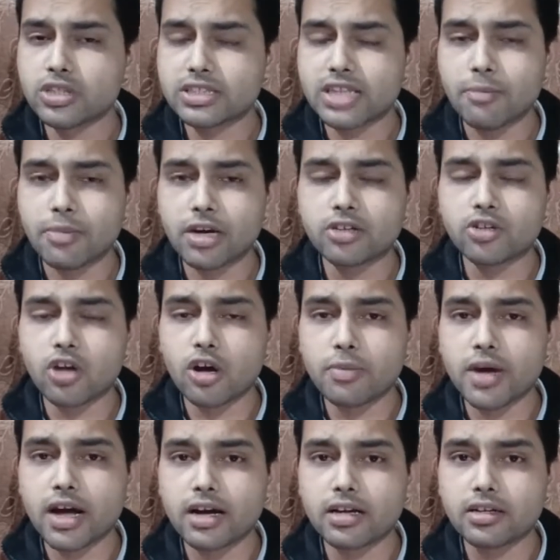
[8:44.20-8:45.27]
दोस्तों एग्जाम्पल के तौर
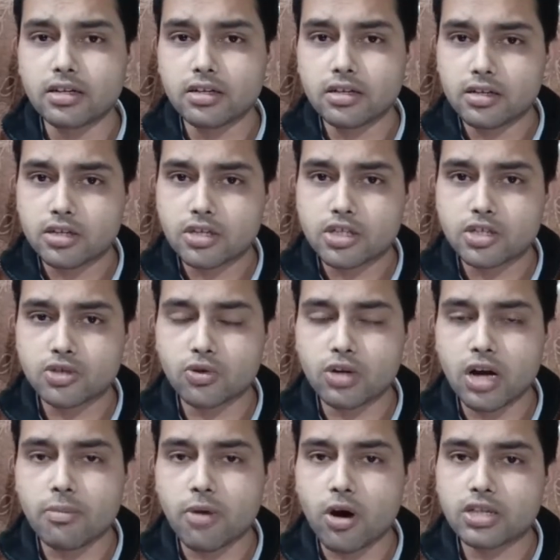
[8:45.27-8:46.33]
पर अगर
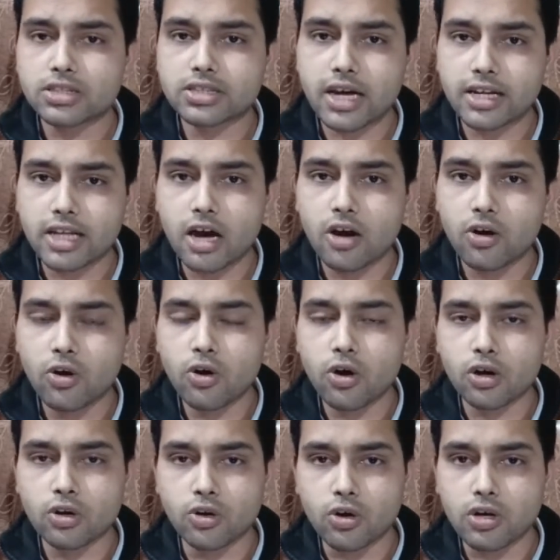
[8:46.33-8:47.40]
सोना बहुत ज्यादा हो
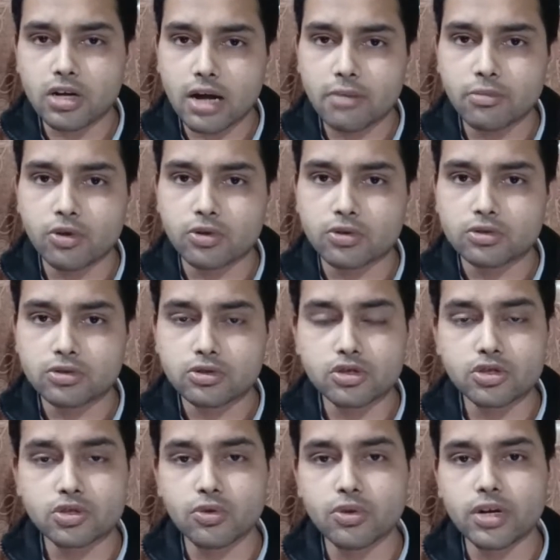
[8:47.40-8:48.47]
और लोग कम हो
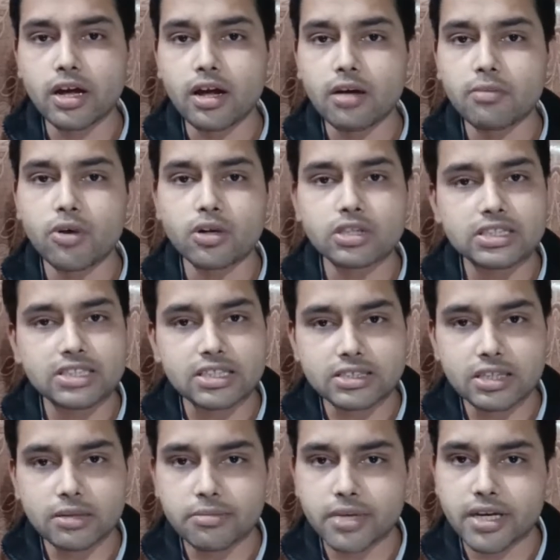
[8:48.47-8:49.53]
तो सोना बहुत ही
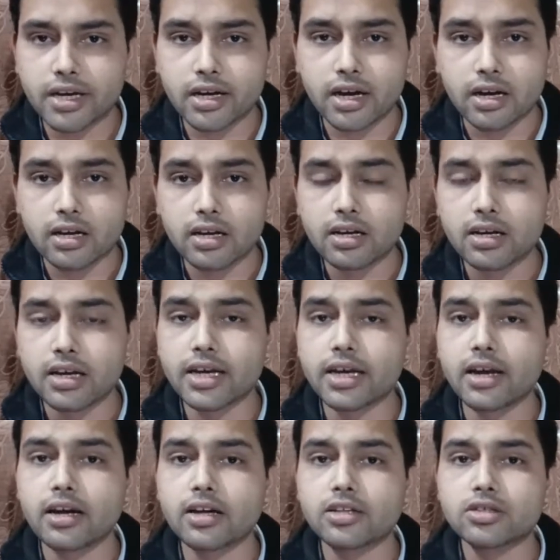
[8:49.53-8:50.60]
सस्ते में बिकेगा
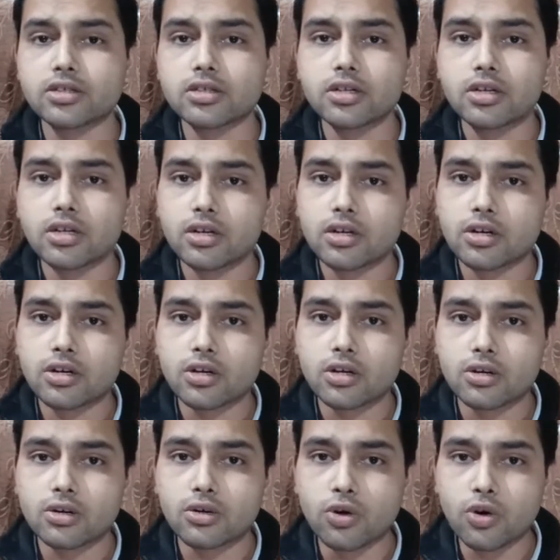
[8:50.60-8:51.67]
लेकिन अगर
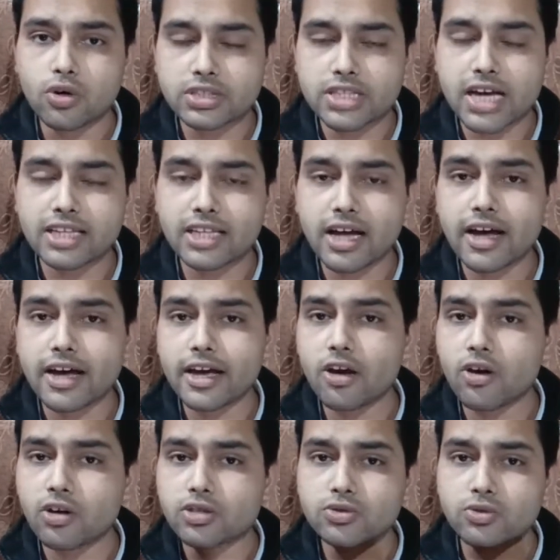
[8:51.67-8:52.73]
लोग ज्यादा
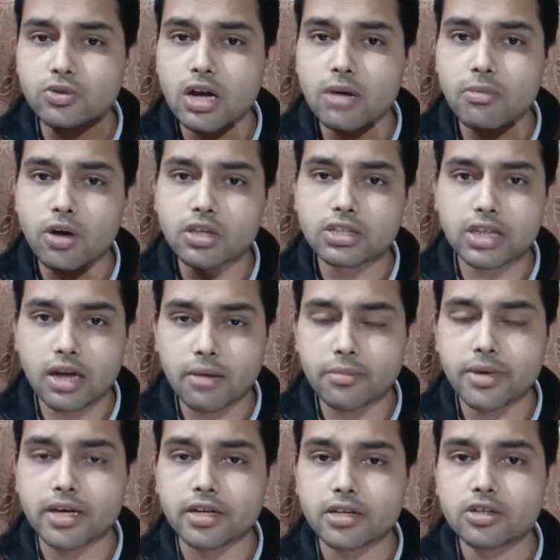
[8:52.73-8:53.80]
हैं और सोना बहुत
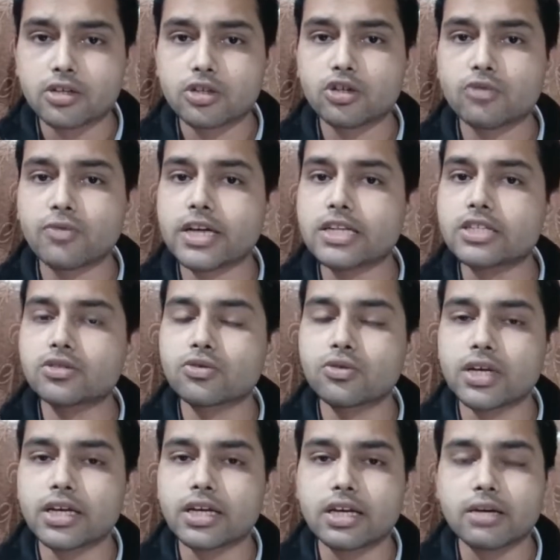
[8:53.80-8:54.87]
कम है तो वही
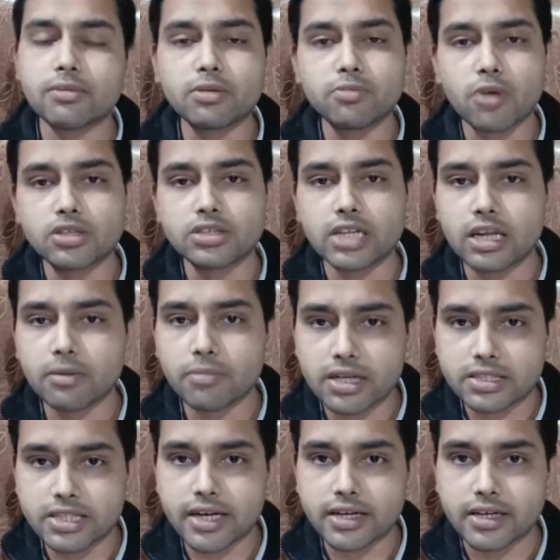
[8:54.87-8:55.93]
सोने की कीमत बहुत ज्यादा
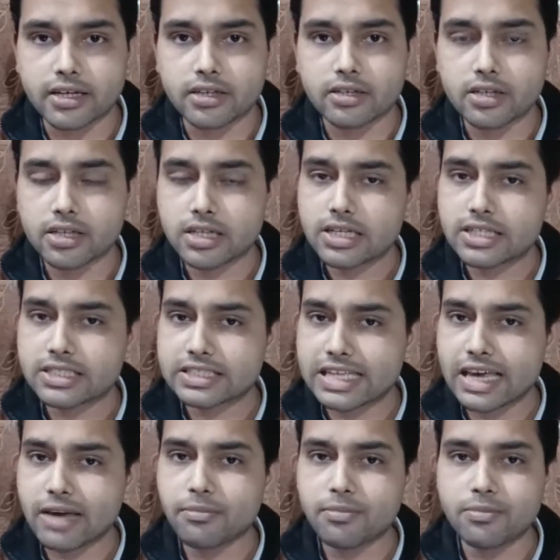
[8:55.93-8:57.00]
बढ़ जाएगी
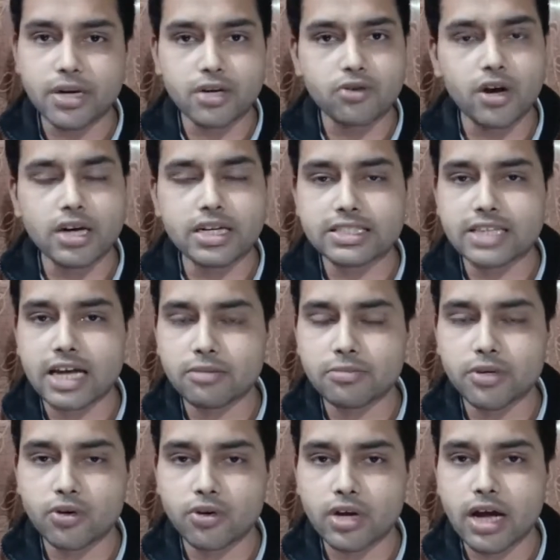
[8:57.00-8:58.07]
सेम बिटकॉइन के
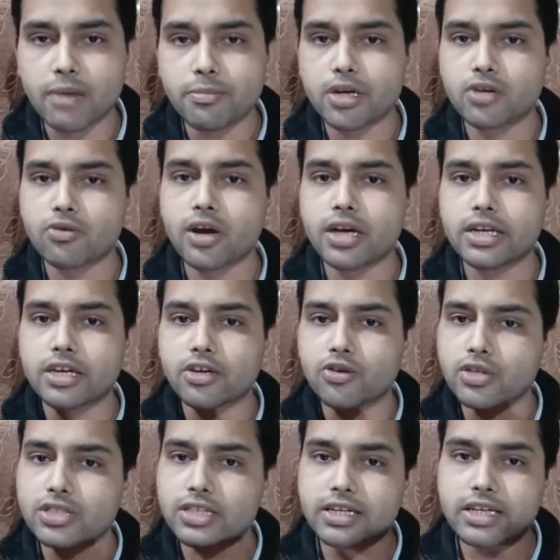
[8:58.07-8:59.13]
साथ भी हो रहा है बिटकॉइन की
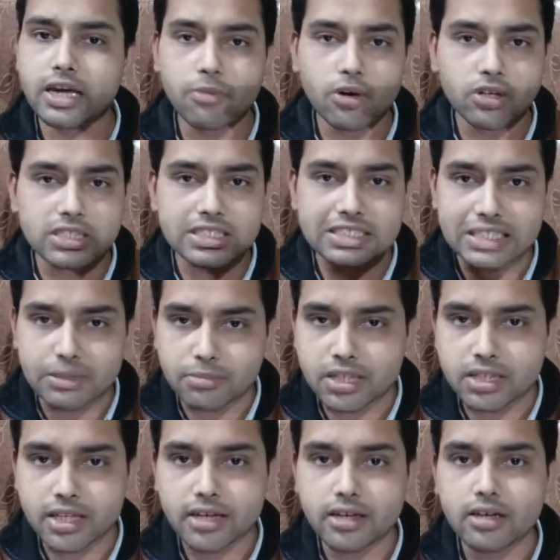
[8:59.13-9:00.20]
क्योंकि संख्या बहुत ही
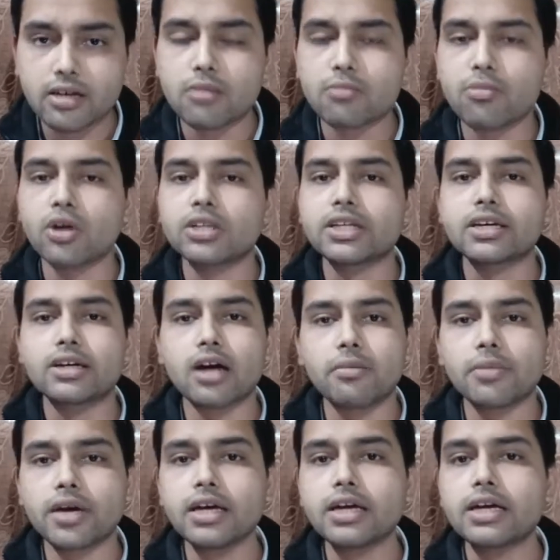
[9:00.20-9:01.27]
सीमित है बहुत ही
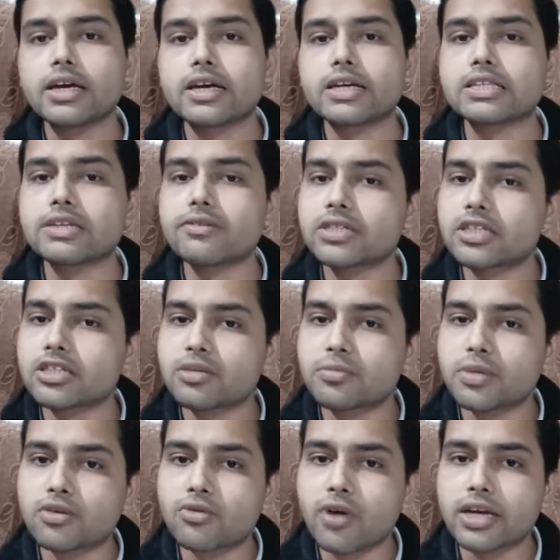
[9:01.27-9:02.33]
कम है इसी वजह
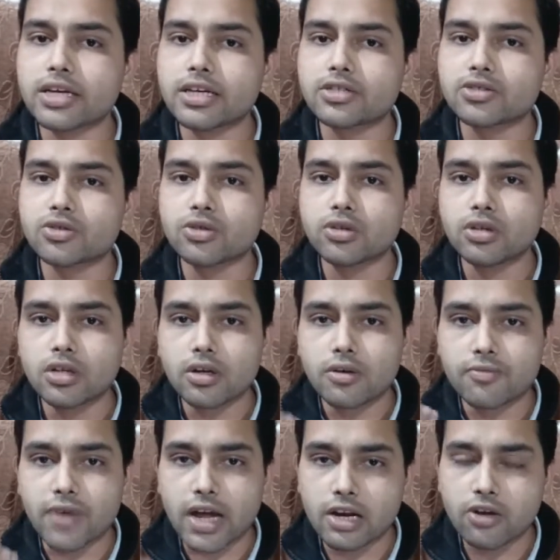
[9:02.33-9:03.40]
से बिटकॉइन की जो
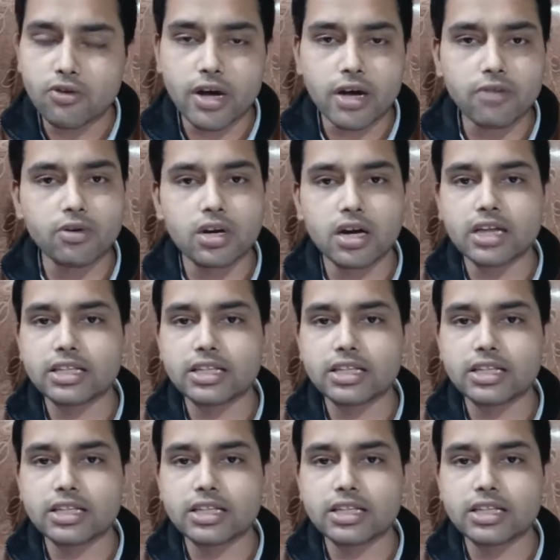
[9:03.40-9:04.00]
वैल्यू है